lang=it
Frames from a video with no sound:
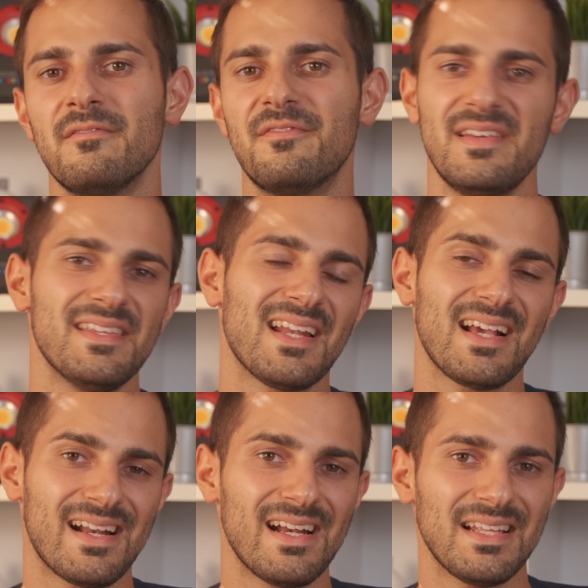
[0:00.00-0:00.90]
Finita la
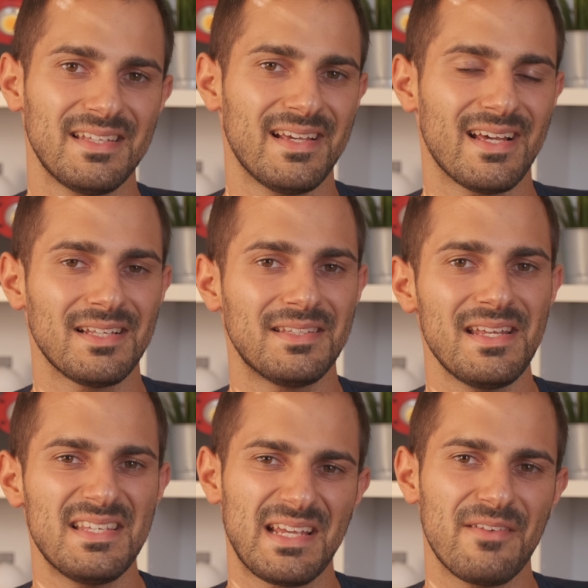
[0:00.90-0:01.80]
carrellata di
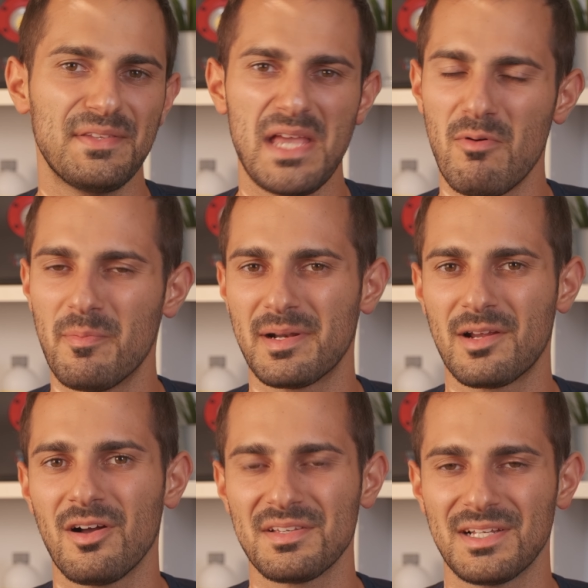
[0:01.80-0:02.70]
caratteristiche vediamo per
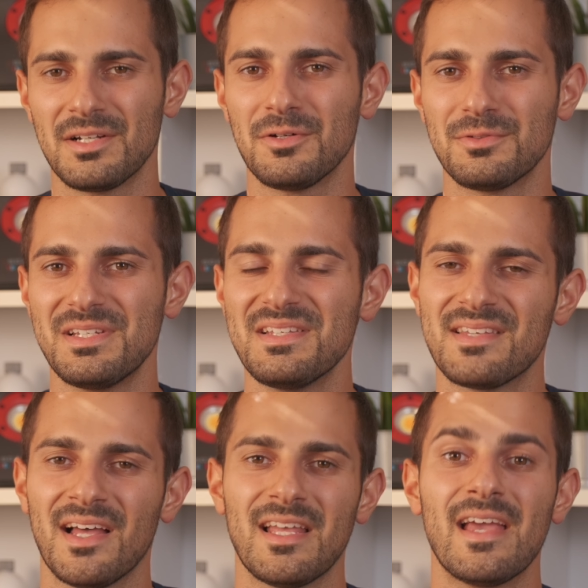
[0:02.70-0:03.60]
cosa l'ho
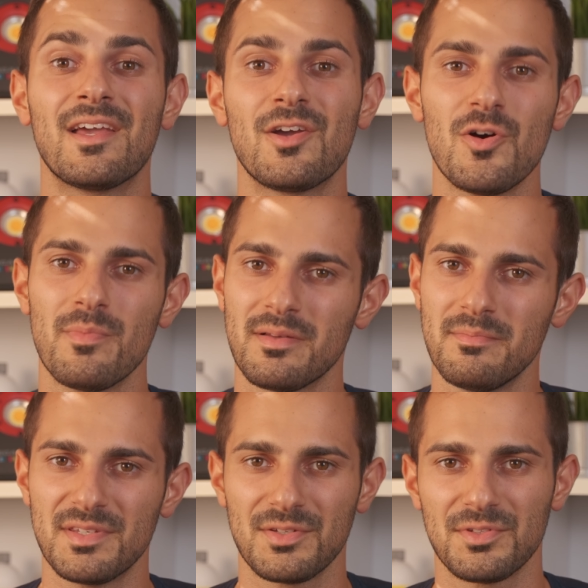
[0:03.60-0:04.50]
utilizzata e come
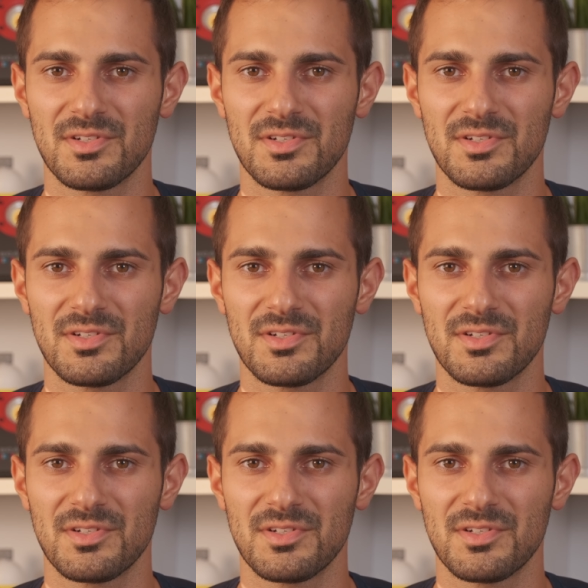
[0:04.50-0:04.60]
mi sono